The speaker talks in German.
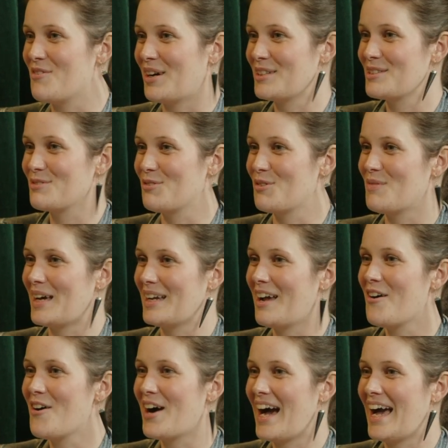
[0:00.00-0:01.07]
was, wo man
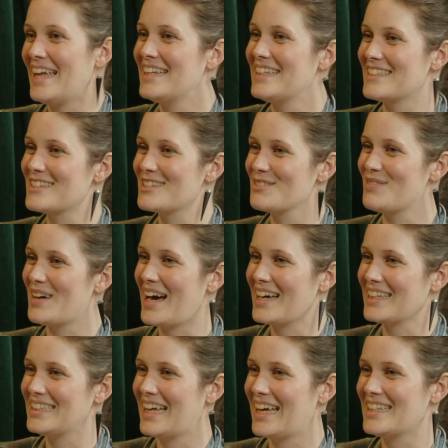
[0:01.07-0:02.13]
auch einiges zu
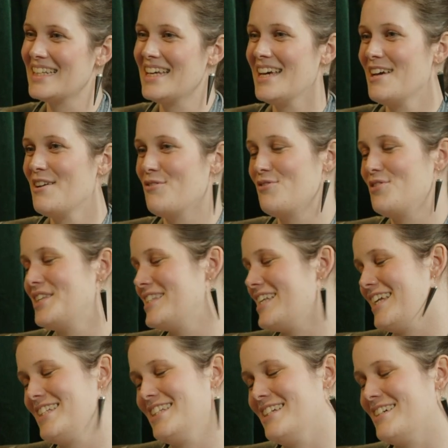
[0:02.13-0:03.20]
beachten hat. Wie
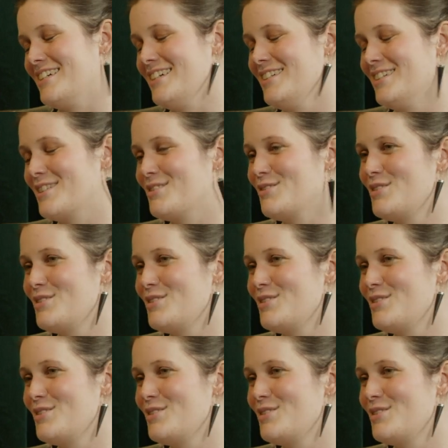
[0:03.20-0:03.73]
seid ihr äh, zu